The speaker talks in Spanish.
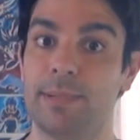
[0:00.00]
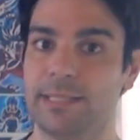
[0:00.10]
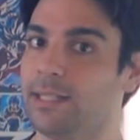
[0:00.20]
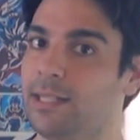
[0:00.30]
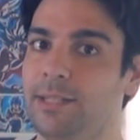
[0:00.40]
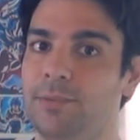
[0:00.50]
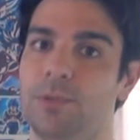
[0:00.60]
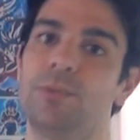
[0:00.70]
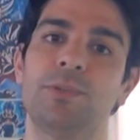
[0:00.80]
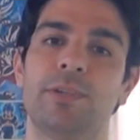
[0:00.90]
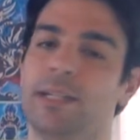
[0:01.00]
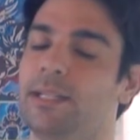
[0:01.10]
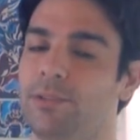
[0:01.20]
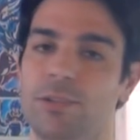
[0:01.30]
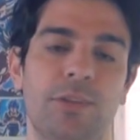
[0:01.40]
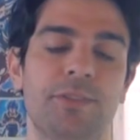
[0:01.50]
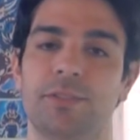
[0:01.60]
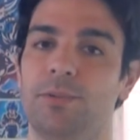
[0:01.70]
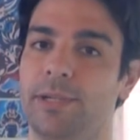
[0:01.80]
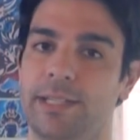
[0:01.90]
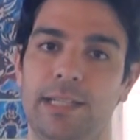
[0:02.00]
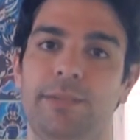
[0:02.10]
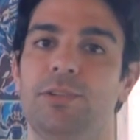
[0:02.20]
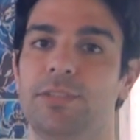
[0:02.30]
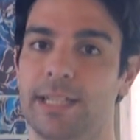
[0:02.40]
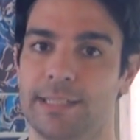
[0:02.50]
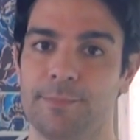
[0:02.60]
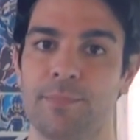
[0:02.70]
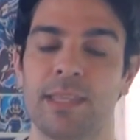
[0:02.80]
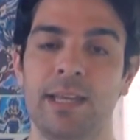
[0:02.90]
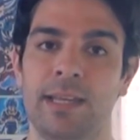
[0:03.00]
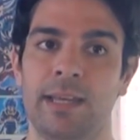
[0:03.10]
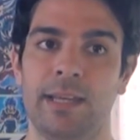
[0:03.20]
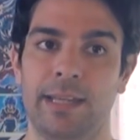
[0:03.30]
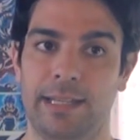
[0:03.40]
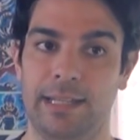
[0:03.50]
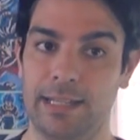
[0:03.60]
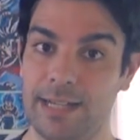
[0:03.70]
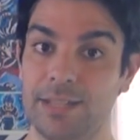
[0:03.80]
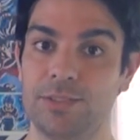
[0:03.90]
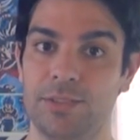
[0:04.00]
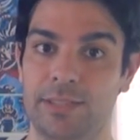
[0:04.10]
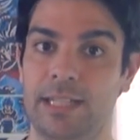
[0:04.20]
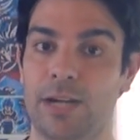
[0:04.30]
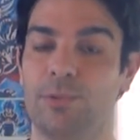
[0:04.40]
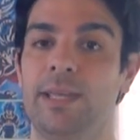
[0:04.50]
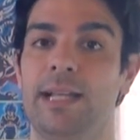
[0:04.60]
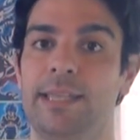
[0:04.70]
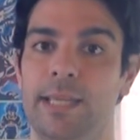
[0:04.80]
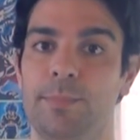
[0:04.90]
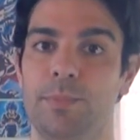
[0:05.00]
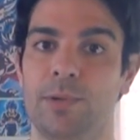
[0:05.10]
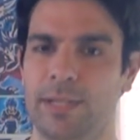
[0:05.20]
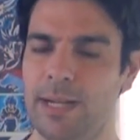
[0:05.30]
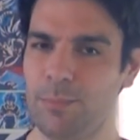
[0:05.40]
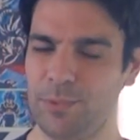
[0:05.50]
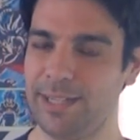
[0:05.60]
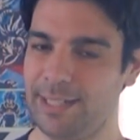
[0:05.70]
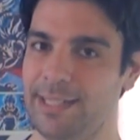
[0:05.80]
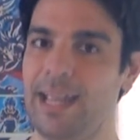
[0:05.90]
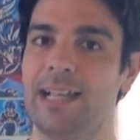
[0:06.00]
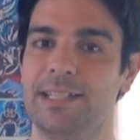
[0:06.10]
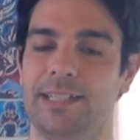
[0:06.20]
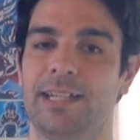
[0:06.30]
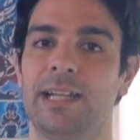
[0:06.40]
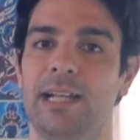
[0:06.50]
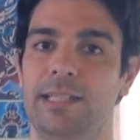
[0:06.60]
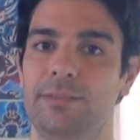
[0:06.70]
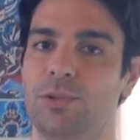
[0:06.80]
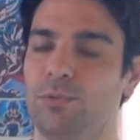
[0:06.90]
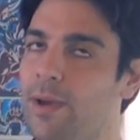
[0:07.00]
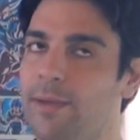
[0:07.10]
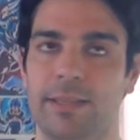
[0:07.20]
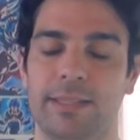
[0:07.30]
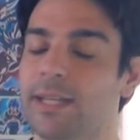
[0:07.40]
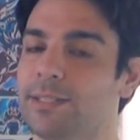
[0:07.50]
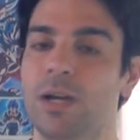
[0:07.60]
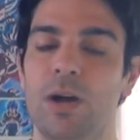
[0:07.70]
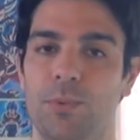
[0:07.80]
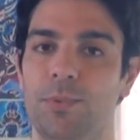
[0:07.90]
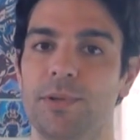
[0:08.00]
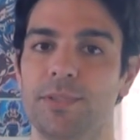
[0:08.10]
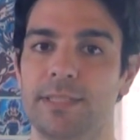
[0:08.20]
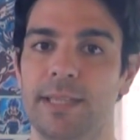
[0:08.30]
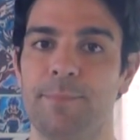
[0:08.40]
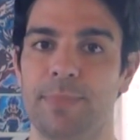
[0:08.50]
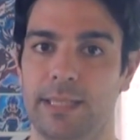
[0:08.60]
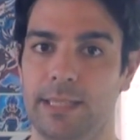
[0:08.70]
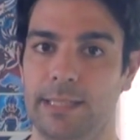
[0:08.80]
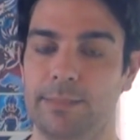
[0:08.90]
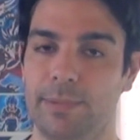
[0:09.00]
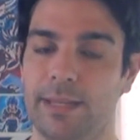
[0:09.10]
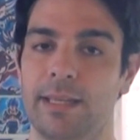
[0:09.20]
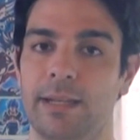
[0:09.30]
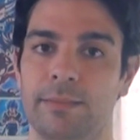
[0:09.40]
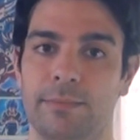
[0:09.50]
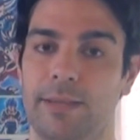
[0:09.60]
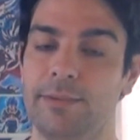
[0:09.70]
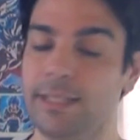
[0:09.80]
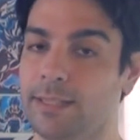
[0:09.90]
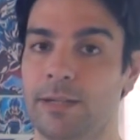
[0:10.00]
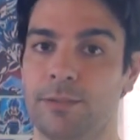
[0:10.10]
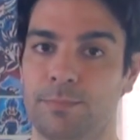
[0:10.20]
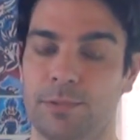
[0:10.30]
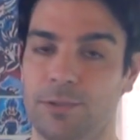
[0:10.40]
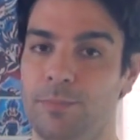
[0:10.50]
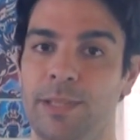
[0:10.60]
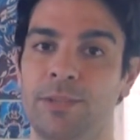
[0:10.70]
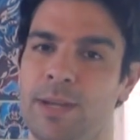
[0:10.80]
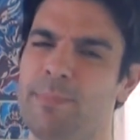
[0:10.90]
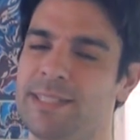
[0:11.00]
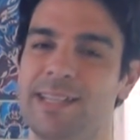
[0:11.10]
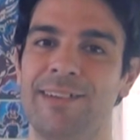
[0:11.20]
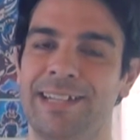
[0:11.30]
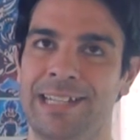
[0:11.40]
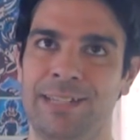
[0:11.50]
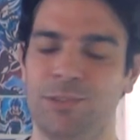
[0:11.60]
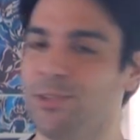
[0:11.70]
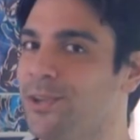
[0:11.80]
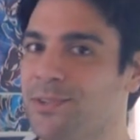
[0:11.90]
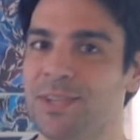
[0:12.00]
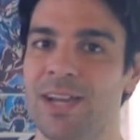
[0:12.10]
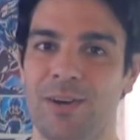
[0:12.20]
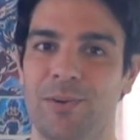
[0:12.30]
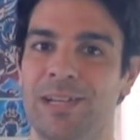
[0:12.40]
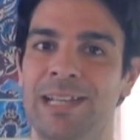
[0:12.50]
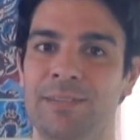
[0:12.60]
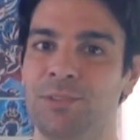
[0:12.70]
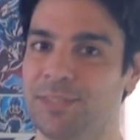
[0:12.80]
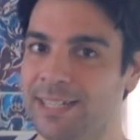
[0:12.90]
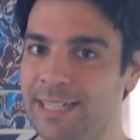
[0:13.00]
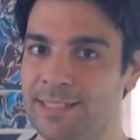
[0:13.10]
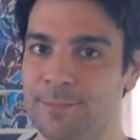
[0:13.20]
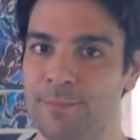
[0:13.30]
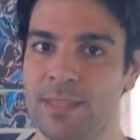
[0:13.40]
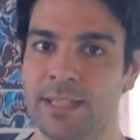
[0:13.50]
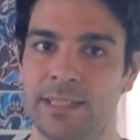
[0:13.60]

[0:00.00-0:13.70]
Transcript: qué pasa en el libro 1, en el libro 2 o en el libro 3. En el caso de la rueda del tiempo era muy genial llegar al libro 9, 10 u 11 y, perder de vista por completo qué pasaba en el libro 2 o en el libro 3.